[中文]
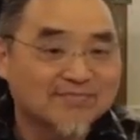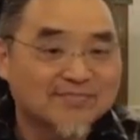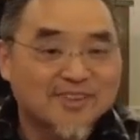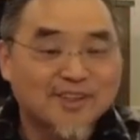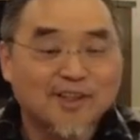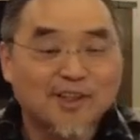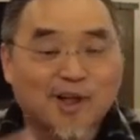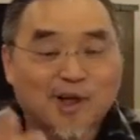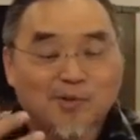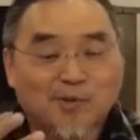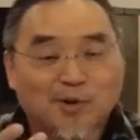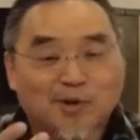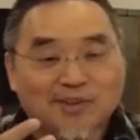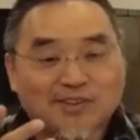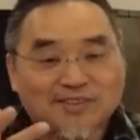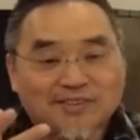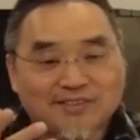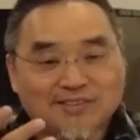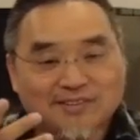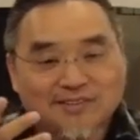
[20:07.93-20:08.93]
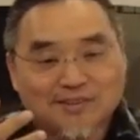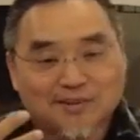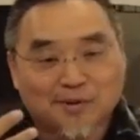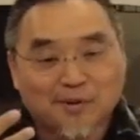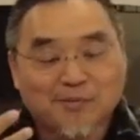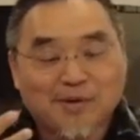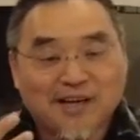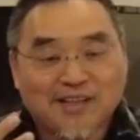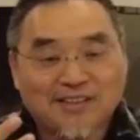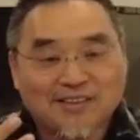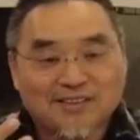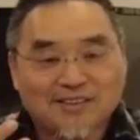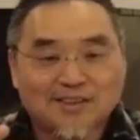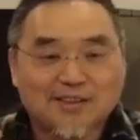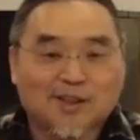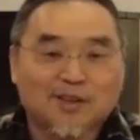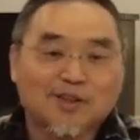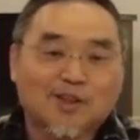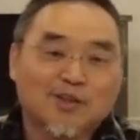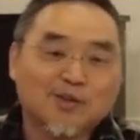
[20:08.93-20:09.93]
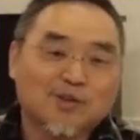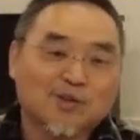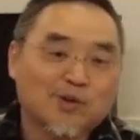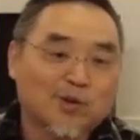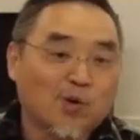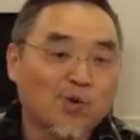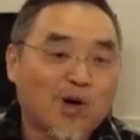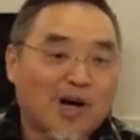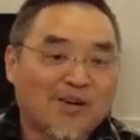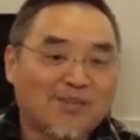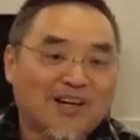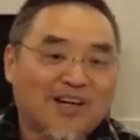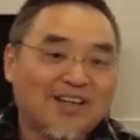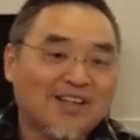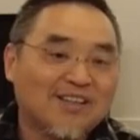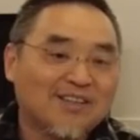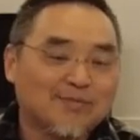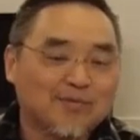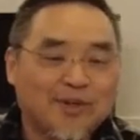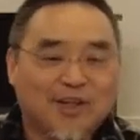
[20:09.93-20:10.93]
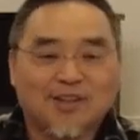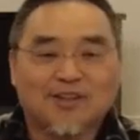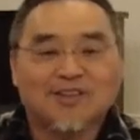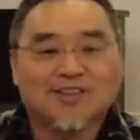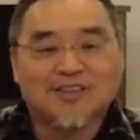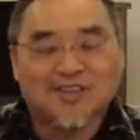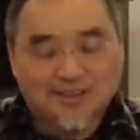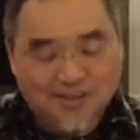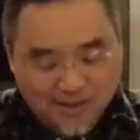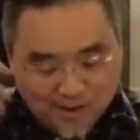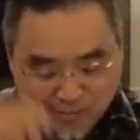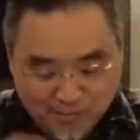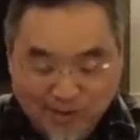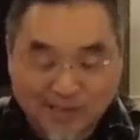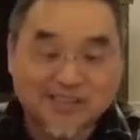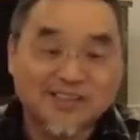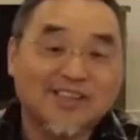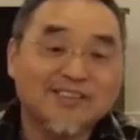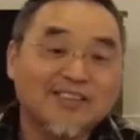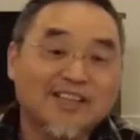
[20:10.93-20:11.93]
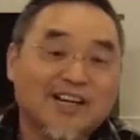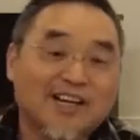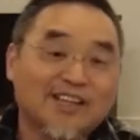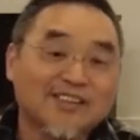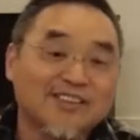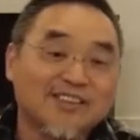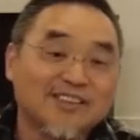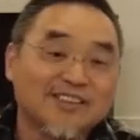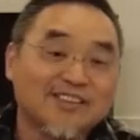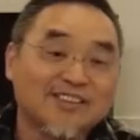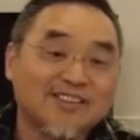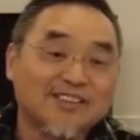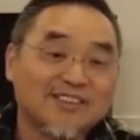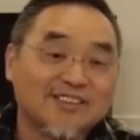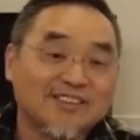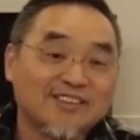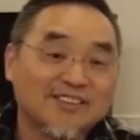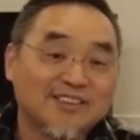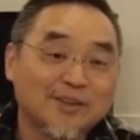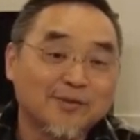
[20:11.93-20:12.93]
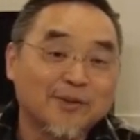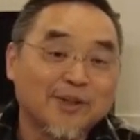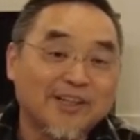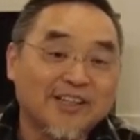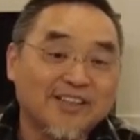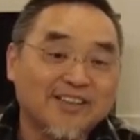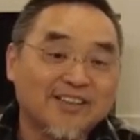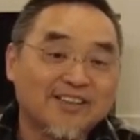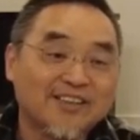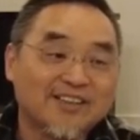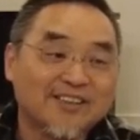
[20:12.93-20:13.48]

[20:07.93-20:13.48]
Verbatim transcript: 这个老婆怎么办？这嫂嫂守寡吗？没有，马上嫁给弟弟，对不对？